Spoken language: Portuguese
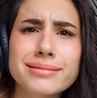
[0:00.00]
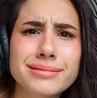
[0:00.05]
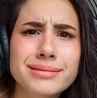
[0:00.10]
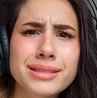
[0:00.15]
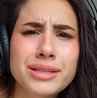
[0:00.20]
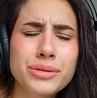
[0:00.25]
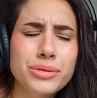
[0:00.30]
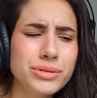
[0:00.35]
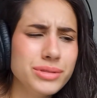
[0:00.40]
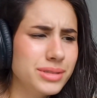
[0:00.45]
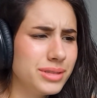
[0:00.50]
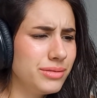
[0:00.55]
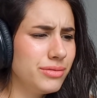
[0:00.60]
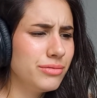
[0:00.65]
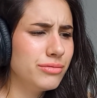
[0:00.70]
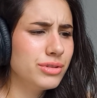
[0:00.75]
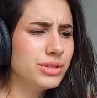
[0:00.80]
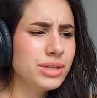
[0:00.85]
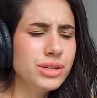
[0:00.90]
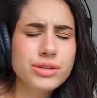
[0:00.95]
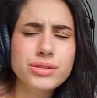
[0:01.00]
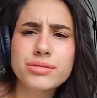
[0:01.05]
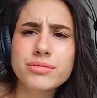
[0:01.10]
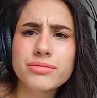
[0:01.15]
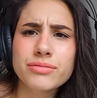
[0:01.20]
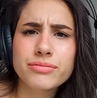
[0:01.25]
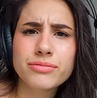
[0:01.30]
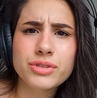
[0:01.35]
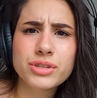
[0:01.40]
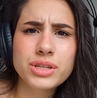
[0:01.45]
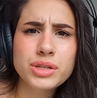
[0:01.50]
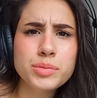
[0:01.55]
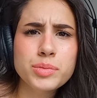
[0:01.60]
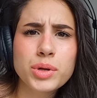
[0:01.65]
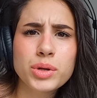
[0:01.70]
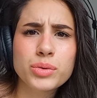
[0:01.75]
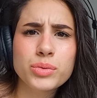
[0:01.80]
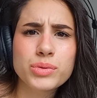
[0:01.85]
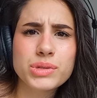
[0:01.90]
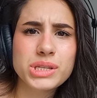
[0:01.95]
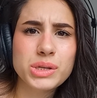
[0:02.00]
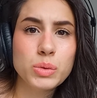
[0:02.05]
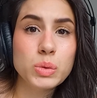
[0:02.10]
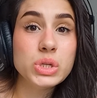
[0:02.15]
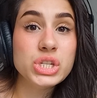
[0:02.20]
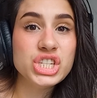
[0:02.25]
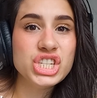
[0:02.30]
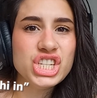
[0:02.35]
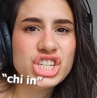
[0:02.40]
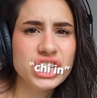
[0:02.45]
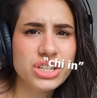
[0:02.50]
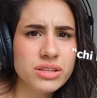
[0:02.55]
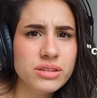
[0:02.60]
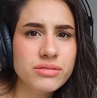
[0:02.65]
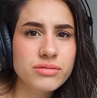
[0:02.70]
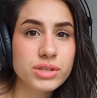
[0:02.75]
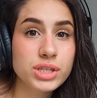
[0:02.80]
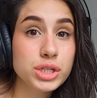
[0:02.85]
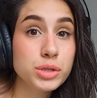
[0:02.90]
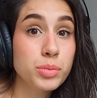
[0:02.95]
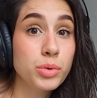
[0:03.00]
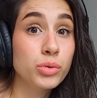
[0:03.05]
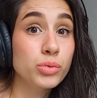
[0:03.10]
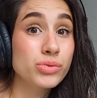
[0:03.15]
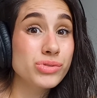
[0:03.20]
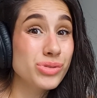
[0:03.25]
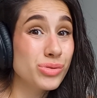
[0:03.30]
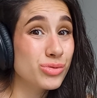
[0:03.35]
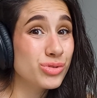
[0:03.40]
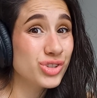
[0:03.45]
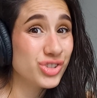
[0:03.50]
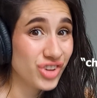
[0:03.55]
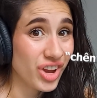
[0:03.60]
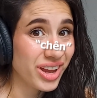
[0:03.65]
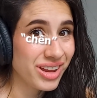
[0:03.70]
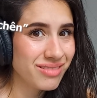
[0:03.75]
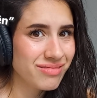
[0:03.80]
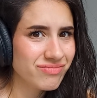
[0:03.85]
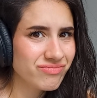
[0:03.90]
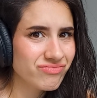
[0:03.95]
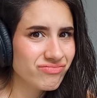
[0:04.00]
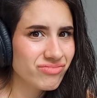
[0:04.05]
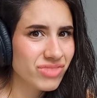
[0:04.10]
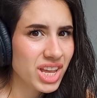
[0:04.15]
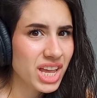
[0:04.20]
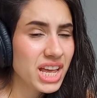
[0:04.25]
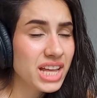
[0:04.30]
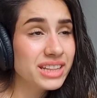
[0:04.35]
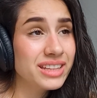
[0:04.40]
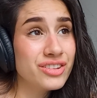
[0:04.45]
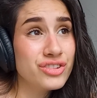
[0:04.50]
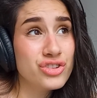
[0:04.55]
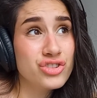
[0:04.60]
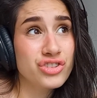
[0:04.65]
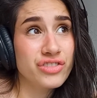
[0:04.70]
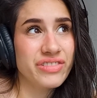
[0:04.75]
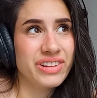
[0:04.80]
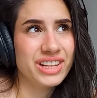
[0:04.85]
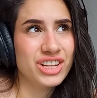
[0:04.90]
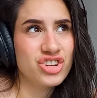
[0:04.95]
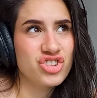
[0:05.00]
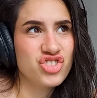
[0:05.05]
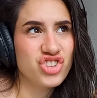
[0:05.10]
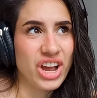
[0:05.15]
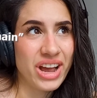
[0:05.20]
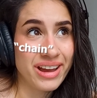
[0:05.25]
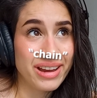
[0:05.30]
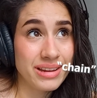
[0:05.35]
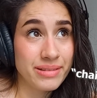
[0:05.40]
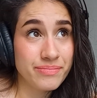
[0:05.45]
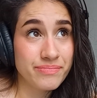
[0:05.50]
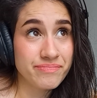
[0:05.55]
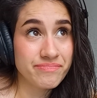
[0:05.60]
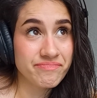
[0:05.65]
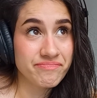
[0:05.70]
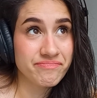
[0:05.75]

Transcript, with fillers: Inclusive, vocês, vocês pronunciam Shin? Vocês pronunciam Shen? Tem gente que fala Shine.